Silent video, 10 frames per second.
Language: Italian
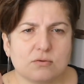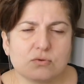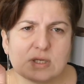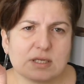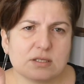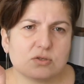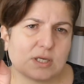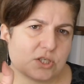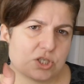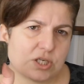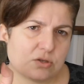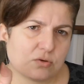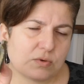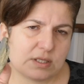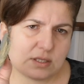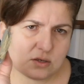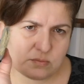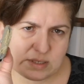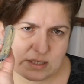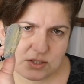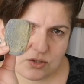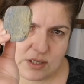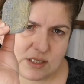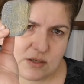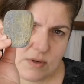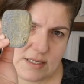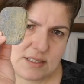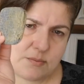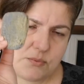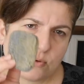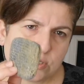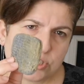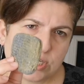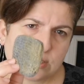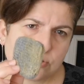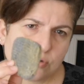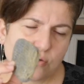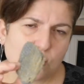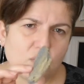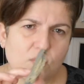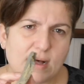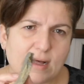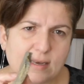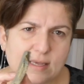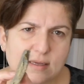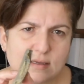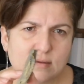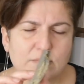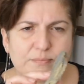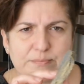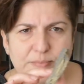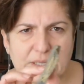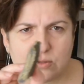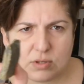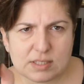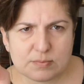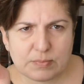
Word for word: utilizzo l'aceto, quindi combinazione di questa più aceto uguale pentola